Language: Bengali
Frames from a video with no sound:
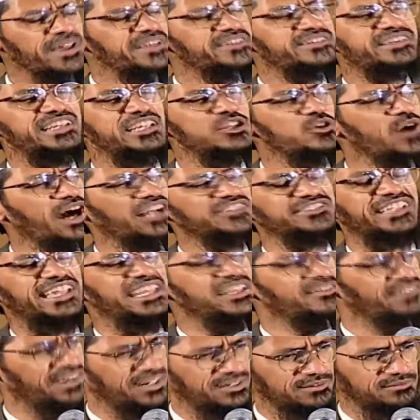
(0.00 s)
কাউকে
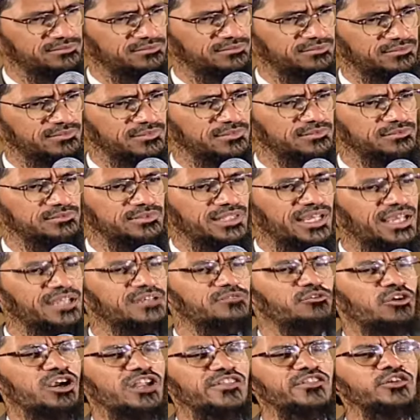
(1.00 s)
জিজ্ঞেস করেন যে
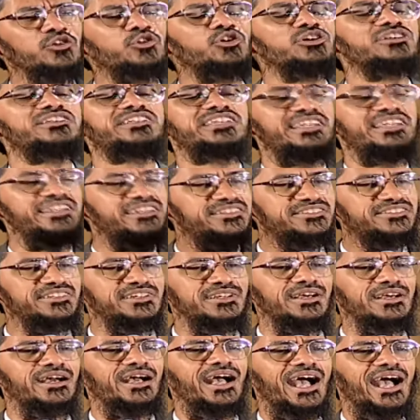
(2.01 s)
ভালো কাজগুলো কি
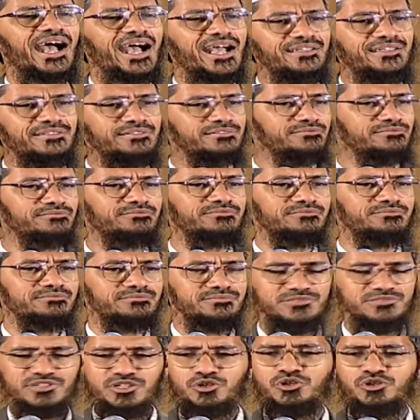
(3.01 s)
কি আর ভালো
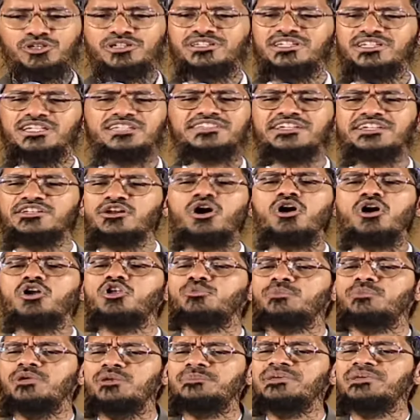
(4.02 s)
কাজগুলো কি এ ব্যাপারে
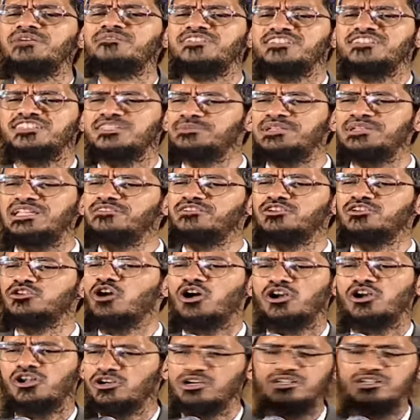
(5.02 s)
আস্তিক নাস্তিক সব
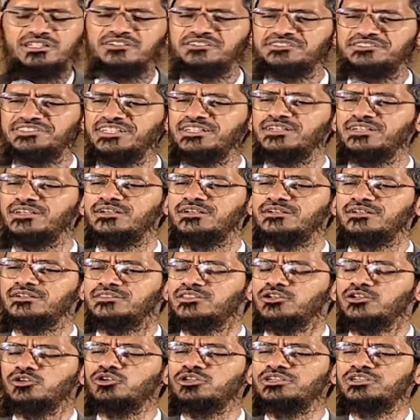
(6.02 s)
ধরনের মানুষই তখন বলবে
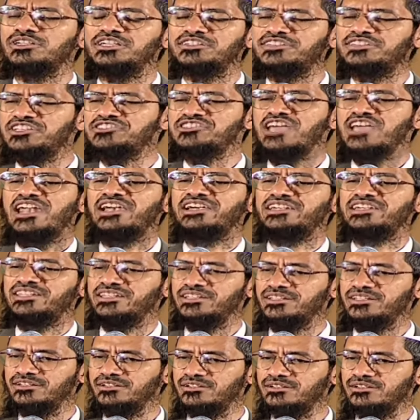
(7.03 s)
ভালো কাজ হচ্ছে দান
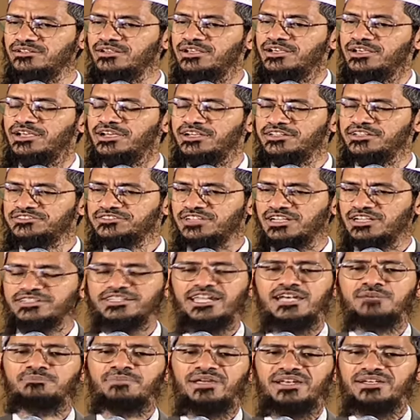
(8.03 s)
করা নিজে
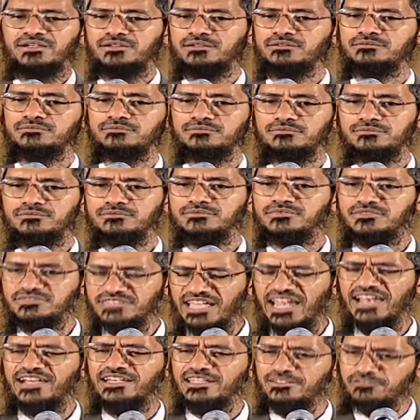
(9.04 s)
সন্তুষ্ট থাকা
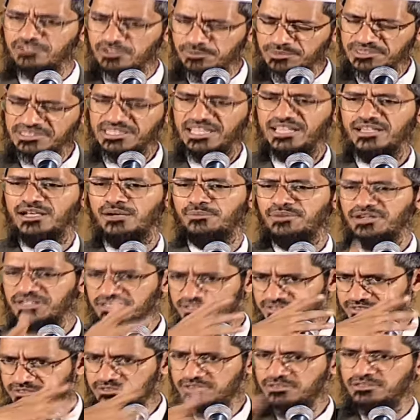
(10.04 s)
কয়েকটা ভালো
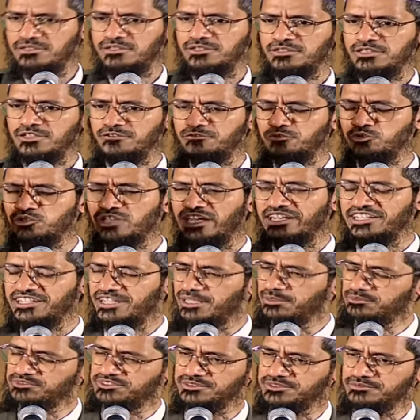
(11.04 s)
কাজের কথা বললে দান
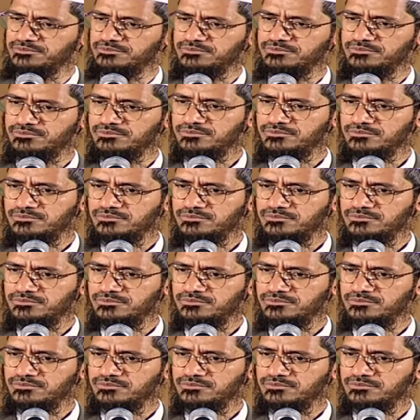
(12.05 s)
করার থাকবে